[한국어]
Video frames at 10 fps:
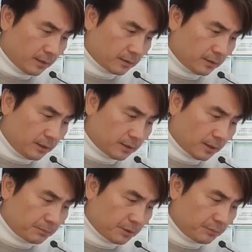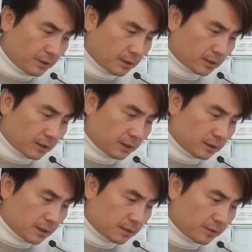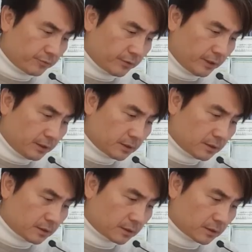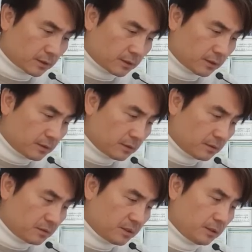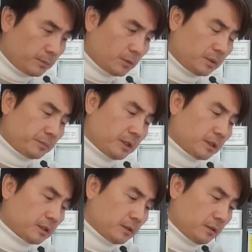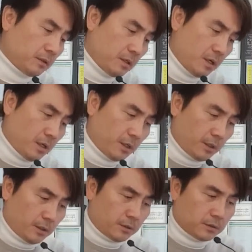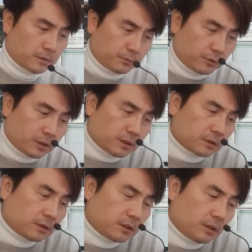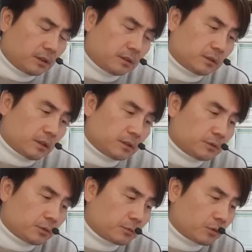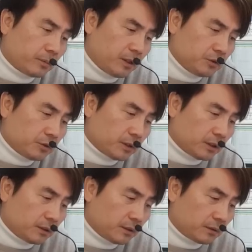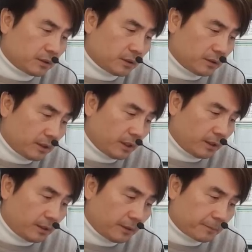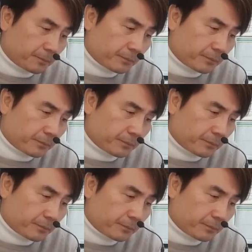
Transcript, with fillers: 거의 30년 가까이 이제 디플레이션을 겪던 일본 입장에서는 어, 물가 상승이 사실 좀 고마울 수가 있는 건데